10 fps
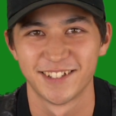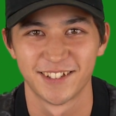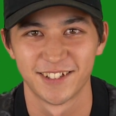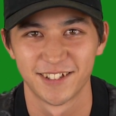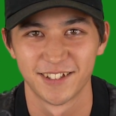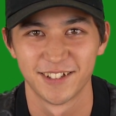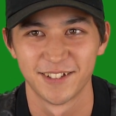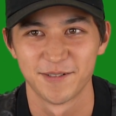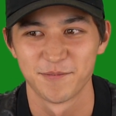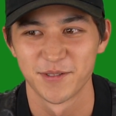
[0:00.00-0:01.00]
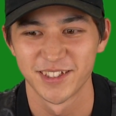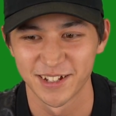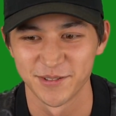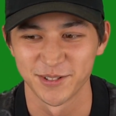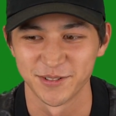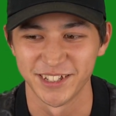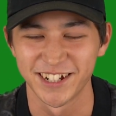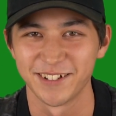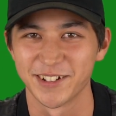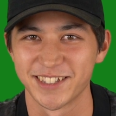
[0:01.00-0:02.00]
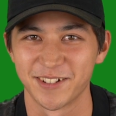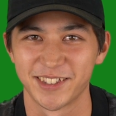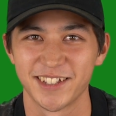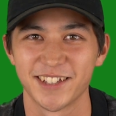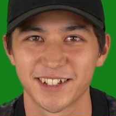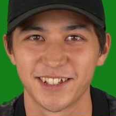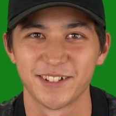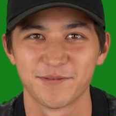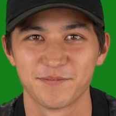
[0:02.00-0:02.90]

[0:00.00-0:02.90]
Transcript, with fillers: 伝わったんですね多分その怒りが伝わったんじゃないですかね